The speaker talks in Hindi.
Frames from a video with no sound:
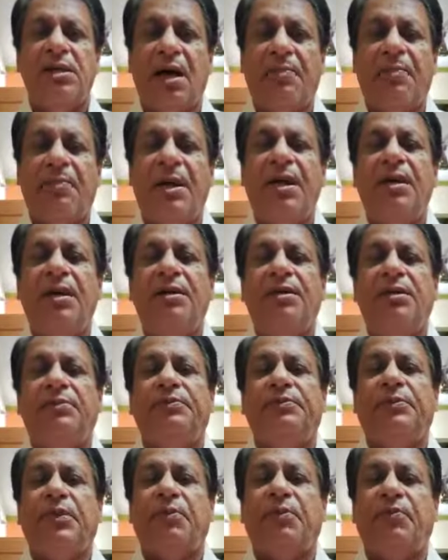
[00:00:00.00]
जापान
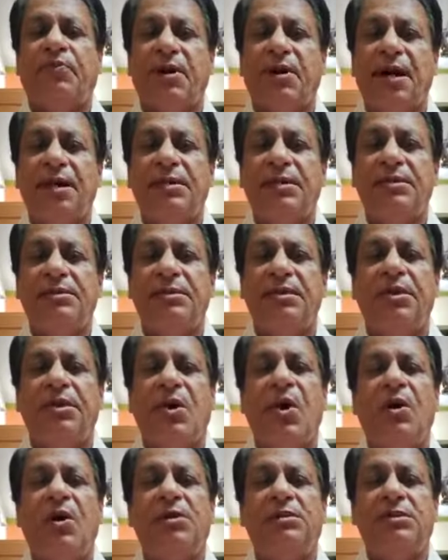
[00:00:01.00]
फ्रांस
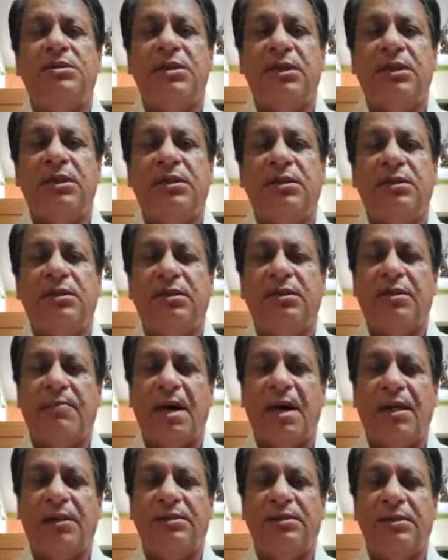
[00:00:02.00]
और चीन तथा
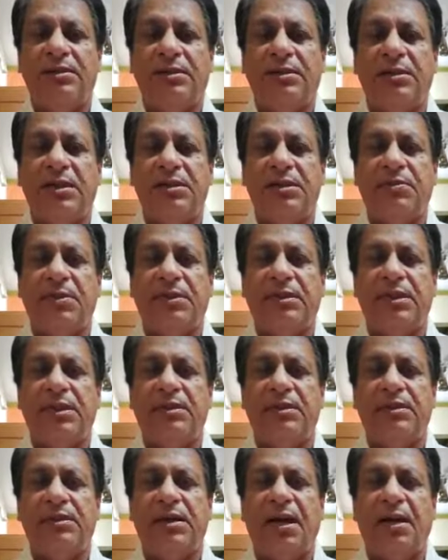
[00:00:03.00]
भारत जैसे देश भी
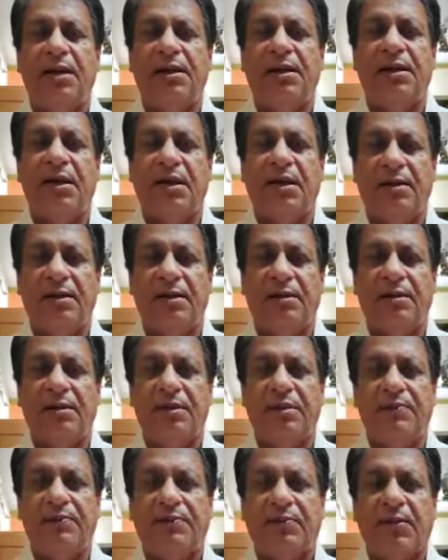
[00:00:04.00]
तेजी से आगे आने
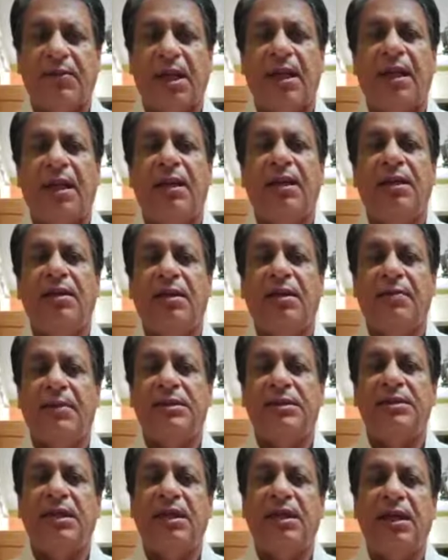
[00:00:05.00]
लगे लेकिन
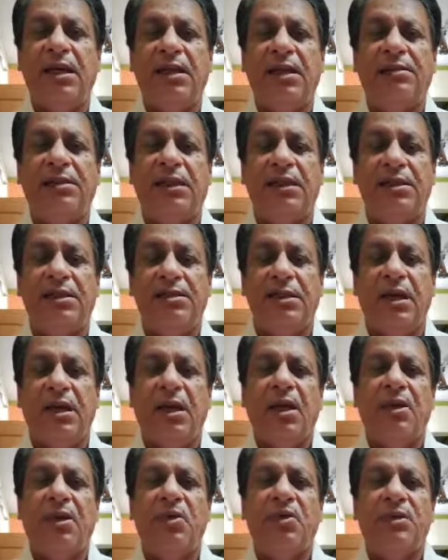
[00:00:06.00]
इनमें से एक देश
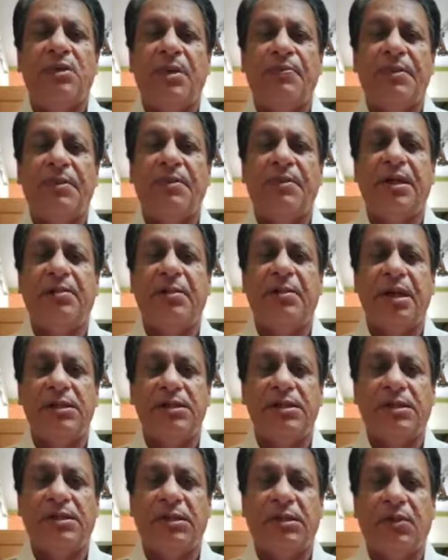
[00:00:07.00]
जो सबसे बड़ी
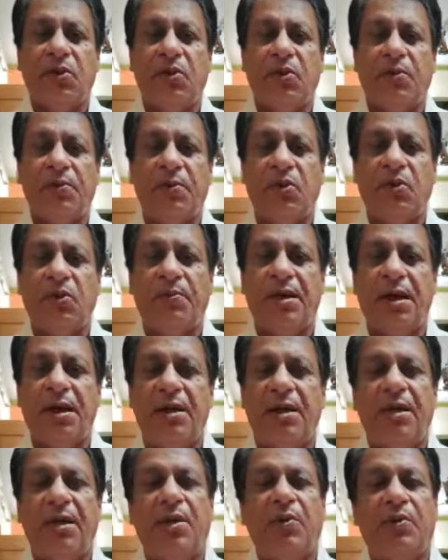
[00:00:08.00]
महाशक्ति के रूप में उभरा
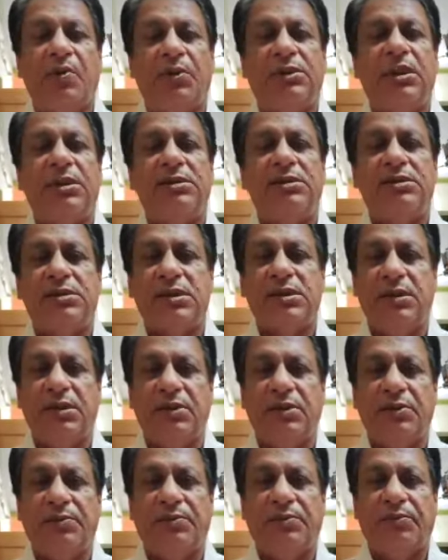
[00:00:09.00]
वो था
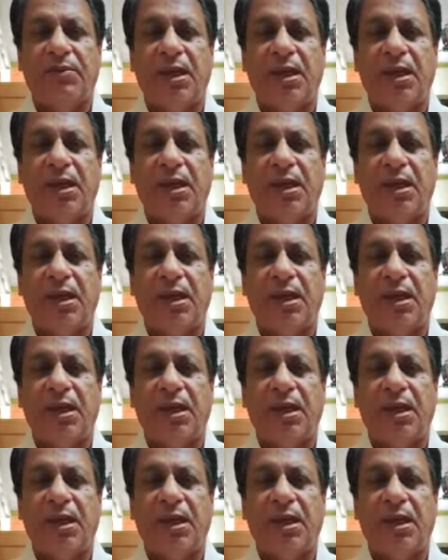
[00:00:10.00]
चीन